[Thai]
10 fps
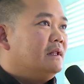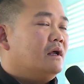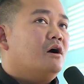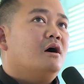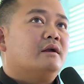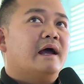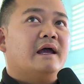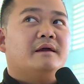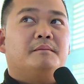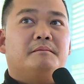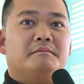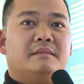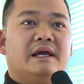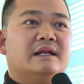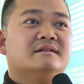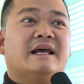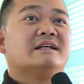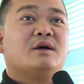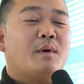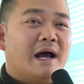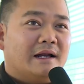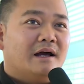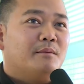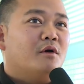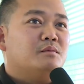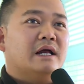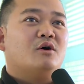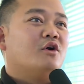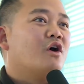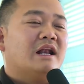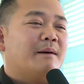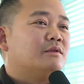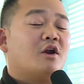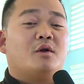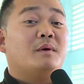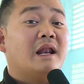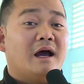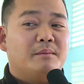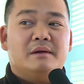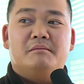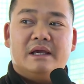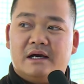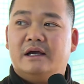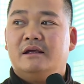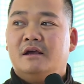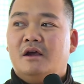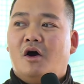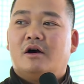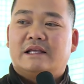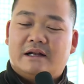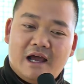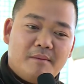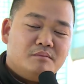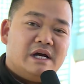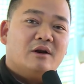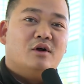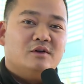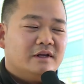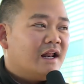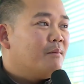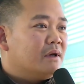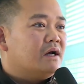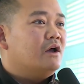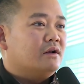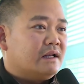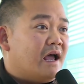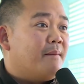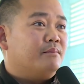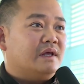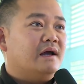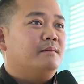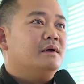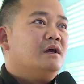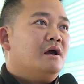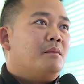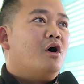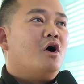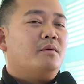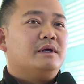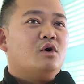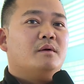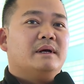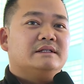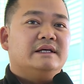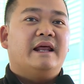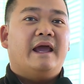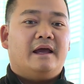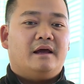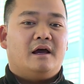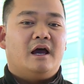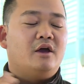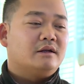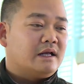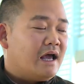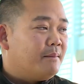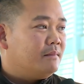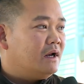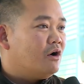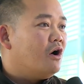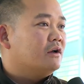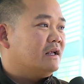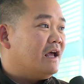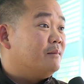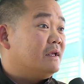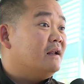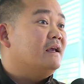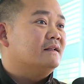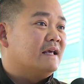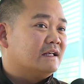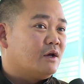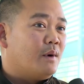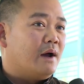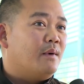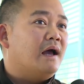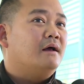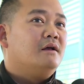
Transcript: แล้วก็ได้เห็นแสงสว่างนะครับเนาะเหมือนคนนอนหลับตลอดเวลาไม่ไม่เคยออกจากถ้ำเหมือนคนอยู่ในถ้ำไม่เคยออกจากถ้ำเนี่ยครับพอมีคนมาชี้แนะให้ออกจากถ้ำเราก็ออกจากถ้ำจะได้เห็นแสงสว่างว่า